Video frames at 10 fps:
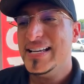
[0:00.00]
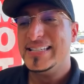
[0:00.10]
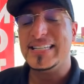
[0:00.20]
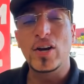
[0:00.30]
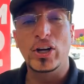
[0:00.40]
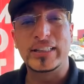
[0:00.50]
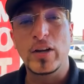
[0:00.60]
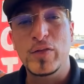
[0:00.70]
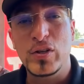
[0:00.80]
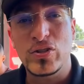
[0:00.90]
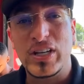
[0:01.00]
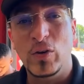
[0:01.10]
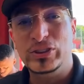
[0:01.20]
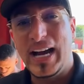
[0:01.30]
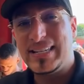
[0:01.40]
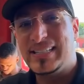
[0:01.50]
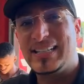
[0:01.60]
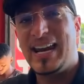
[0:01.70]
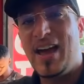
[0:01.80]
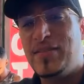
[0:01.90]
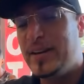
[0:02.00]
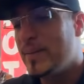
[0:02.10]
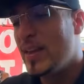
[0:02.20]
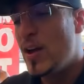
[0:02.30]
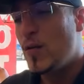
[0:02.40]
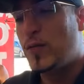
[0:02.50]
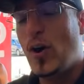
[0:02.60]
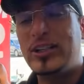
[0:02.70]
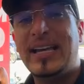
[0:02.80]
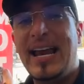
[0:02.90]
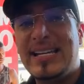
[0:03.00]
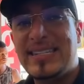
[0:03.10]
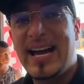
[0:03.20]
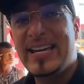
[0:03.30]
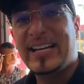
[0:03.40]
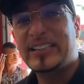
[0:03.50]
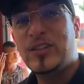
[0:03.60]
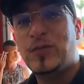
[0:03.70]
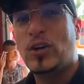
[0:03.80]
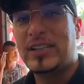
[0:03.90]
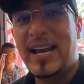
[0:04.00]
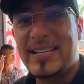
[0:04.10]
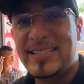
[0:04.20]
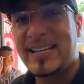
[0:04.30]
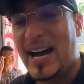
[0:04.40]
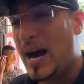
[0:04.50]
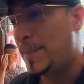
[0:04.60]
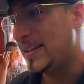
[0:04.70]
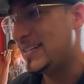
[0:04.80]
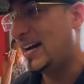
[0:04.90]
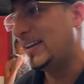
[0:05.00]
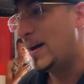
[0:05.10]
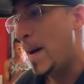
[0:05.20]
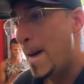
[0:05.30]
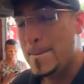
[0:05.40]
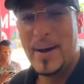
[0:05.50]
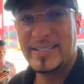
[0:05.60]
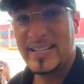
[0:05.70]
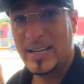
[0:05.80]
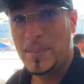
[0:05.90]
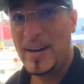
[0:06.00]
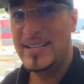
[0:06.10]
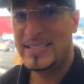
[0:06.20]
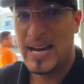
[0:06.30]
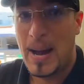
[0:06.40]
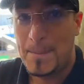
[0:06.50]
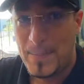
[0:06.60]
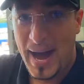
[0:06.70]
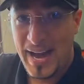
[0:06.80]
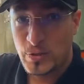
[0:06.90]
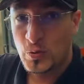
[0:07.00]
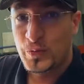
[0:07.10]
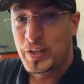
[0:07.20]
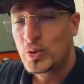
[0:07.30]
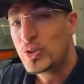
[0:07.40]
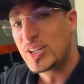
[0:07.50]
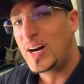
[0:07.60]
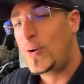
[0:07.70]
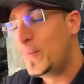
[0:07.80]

Se gostar do videozão, já se inscreve. Fortalece daí que a gente fortalece de cá, rapaziada. Passando aqui para iniciar mais um videozão.